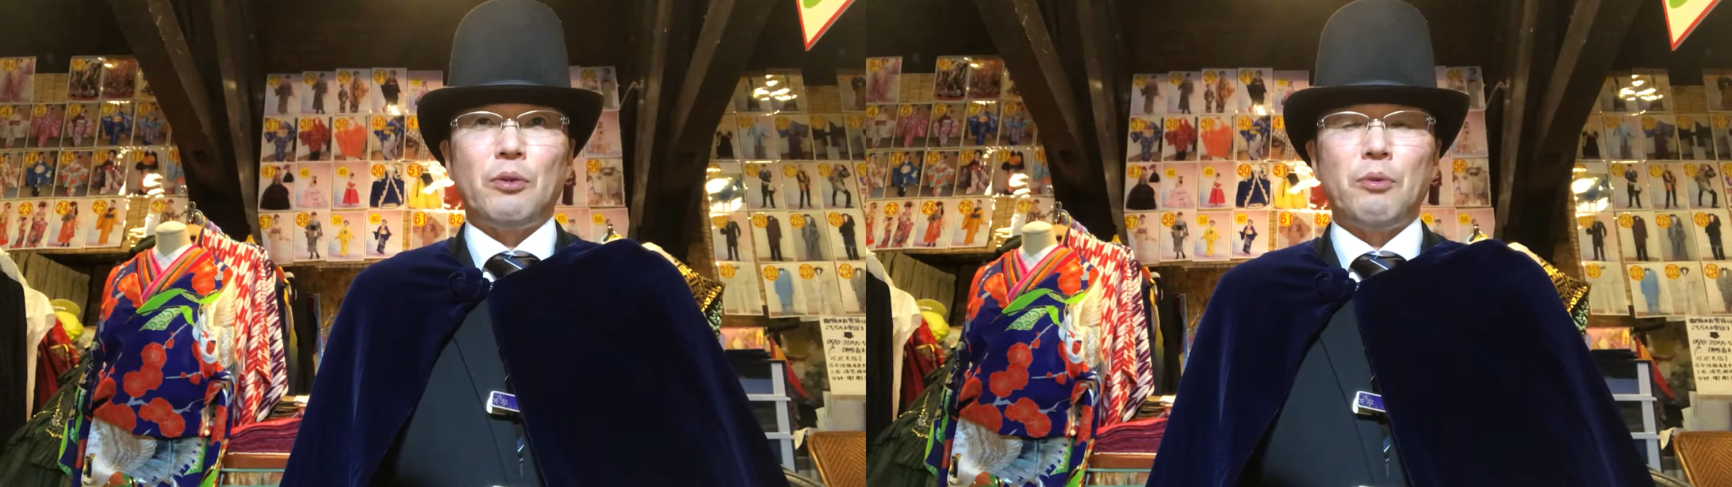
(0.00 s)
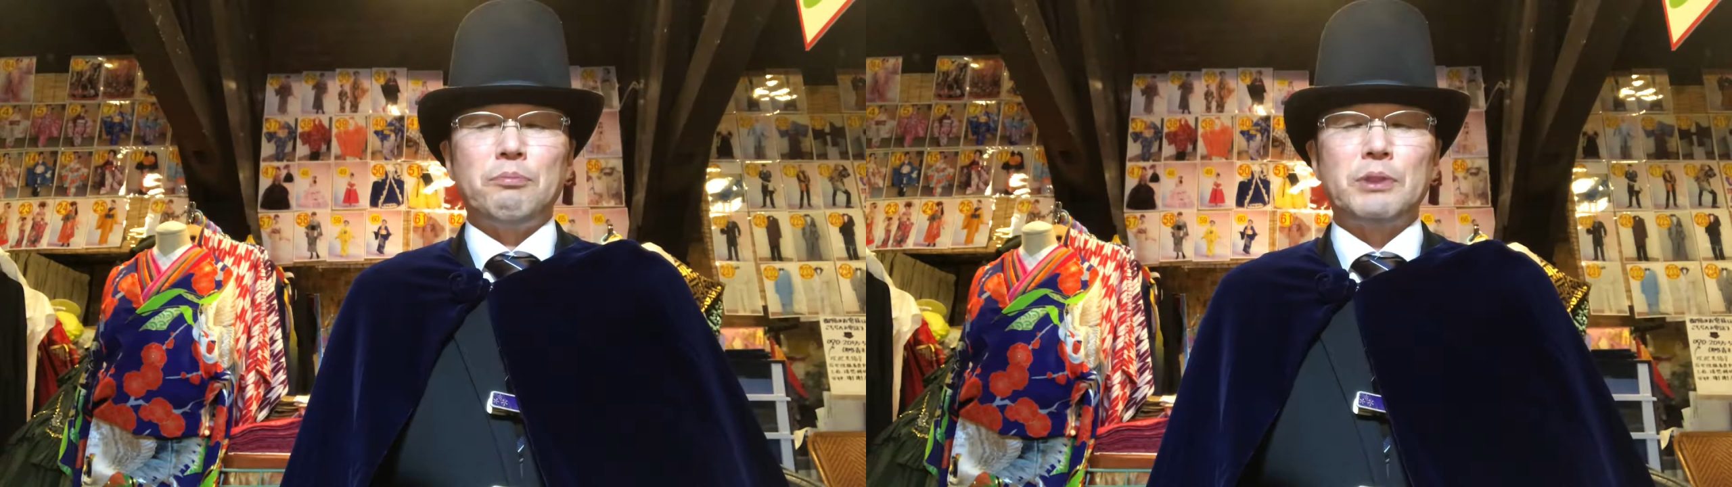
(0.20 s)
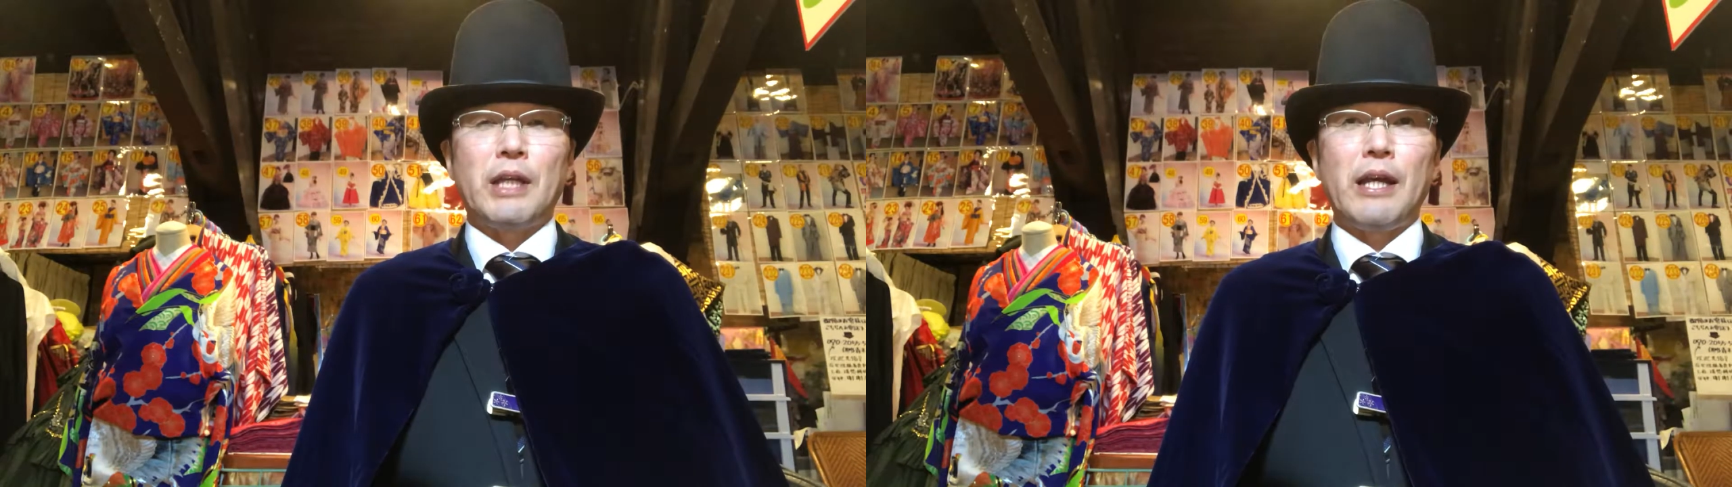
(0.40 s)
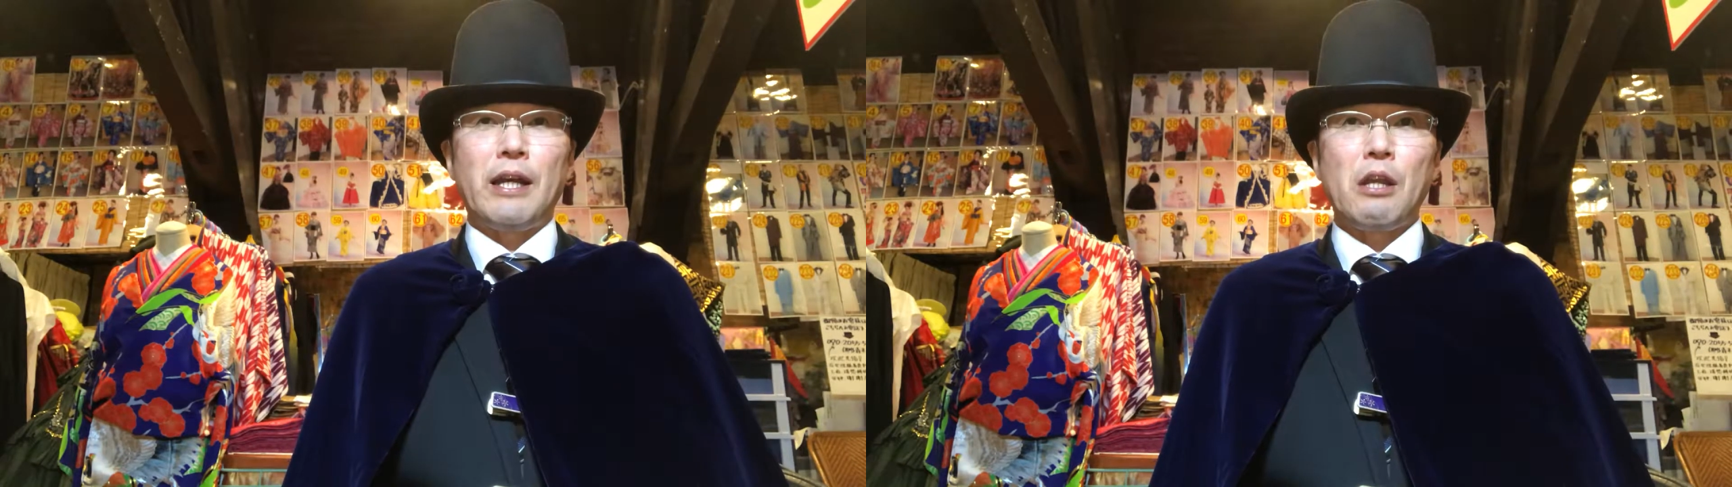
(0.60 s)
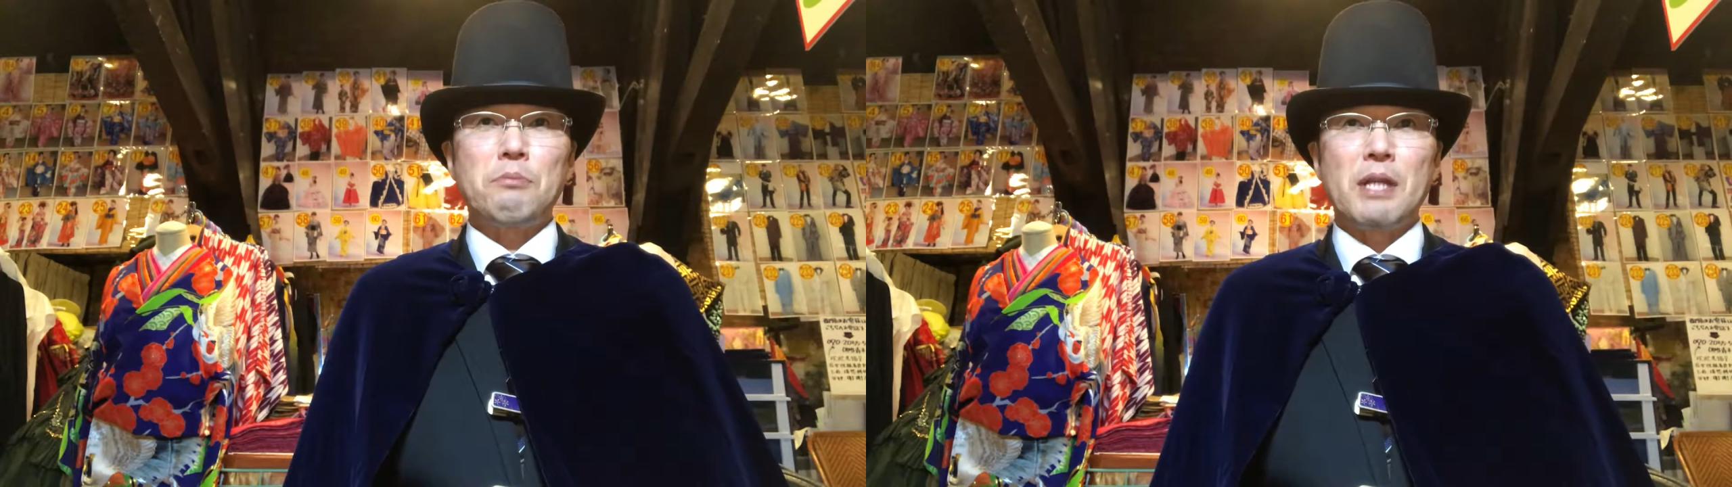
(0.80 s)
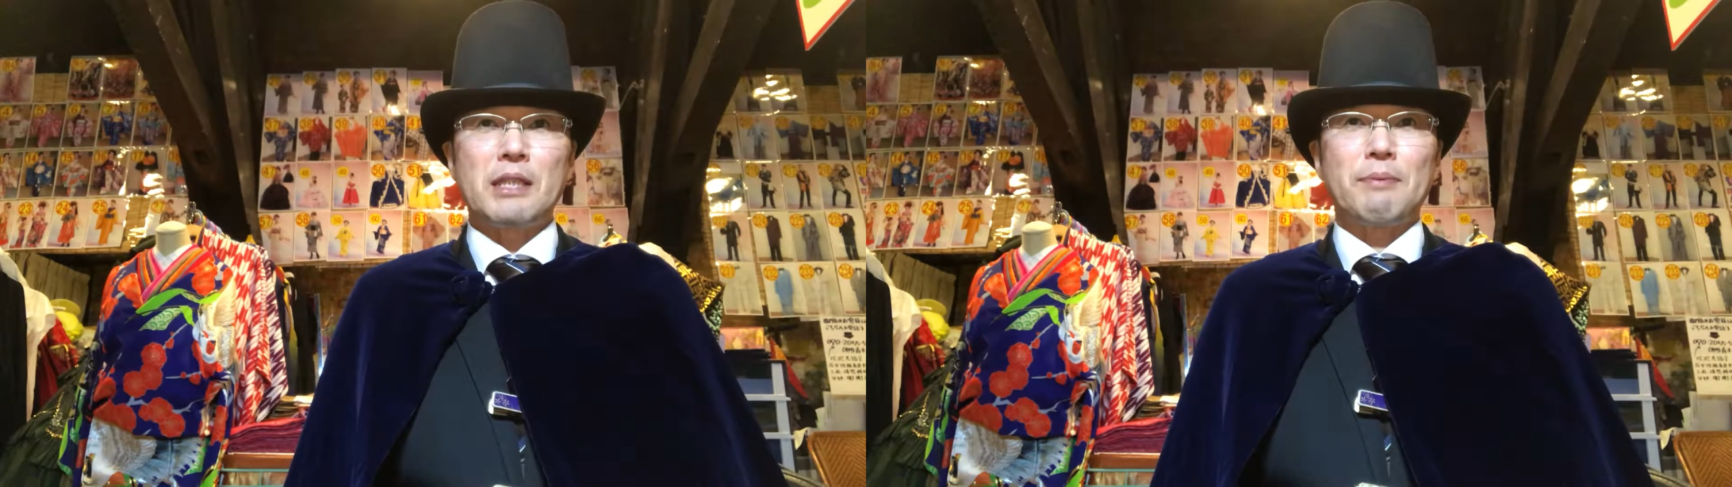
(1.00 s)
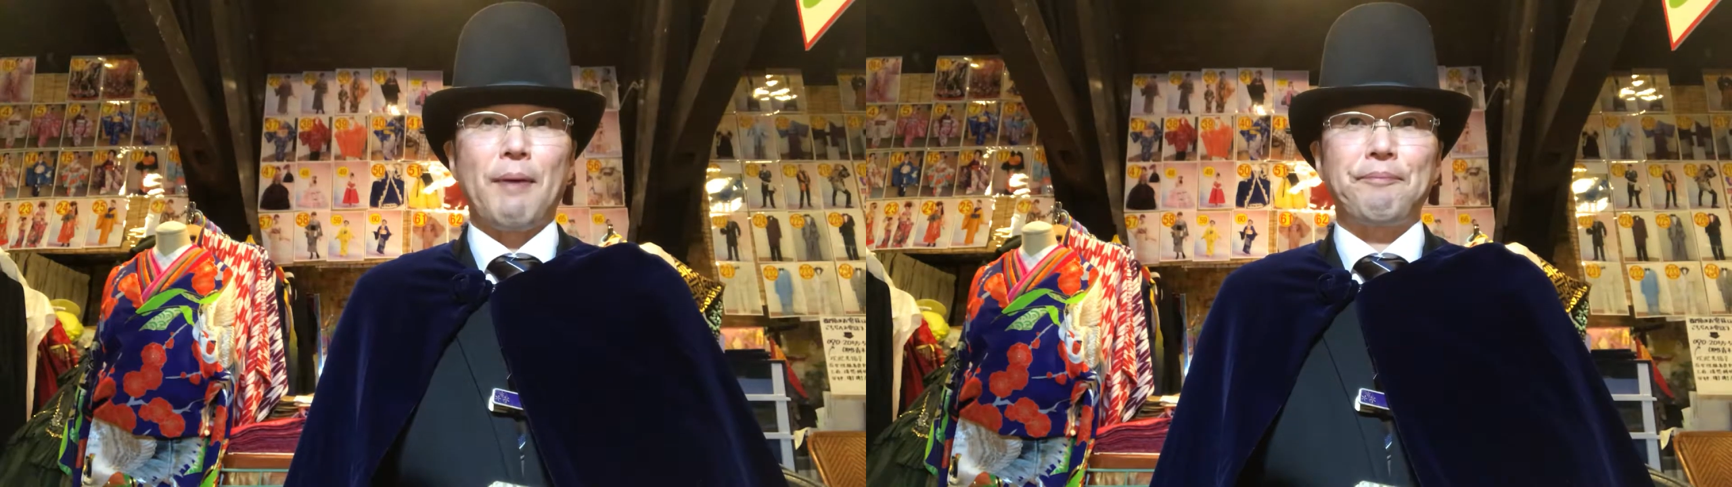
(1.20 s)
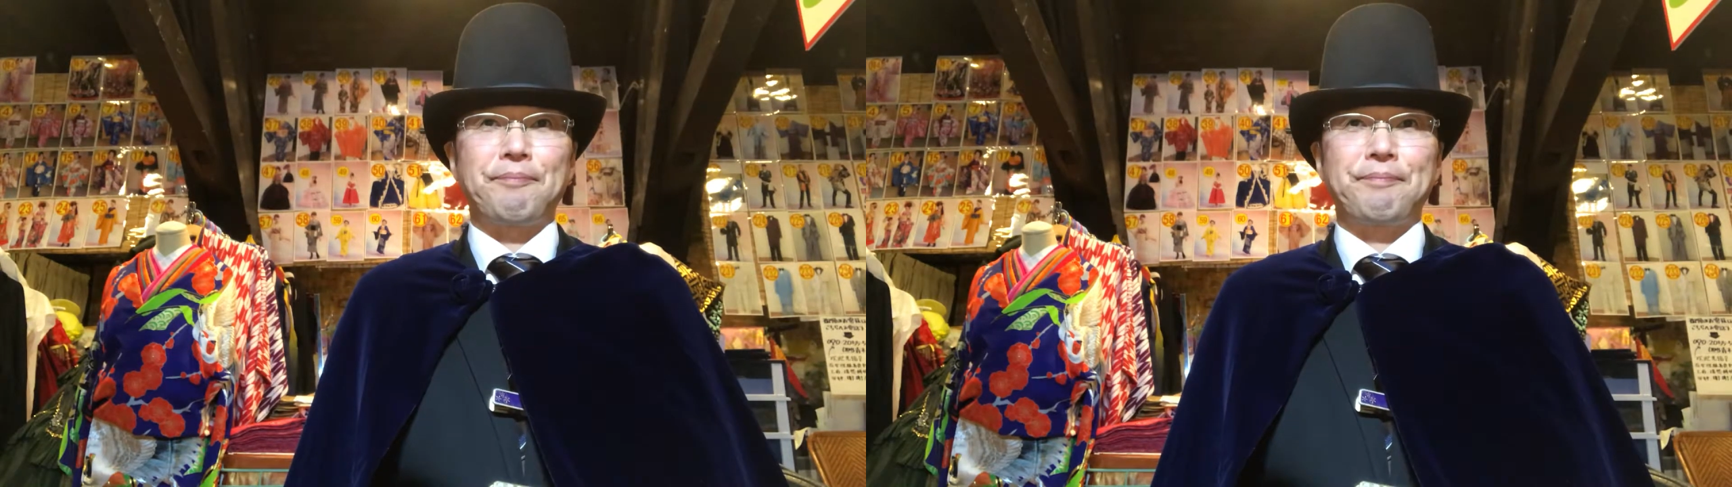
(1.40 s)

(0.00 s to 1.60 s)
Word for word: を迎えられる皆様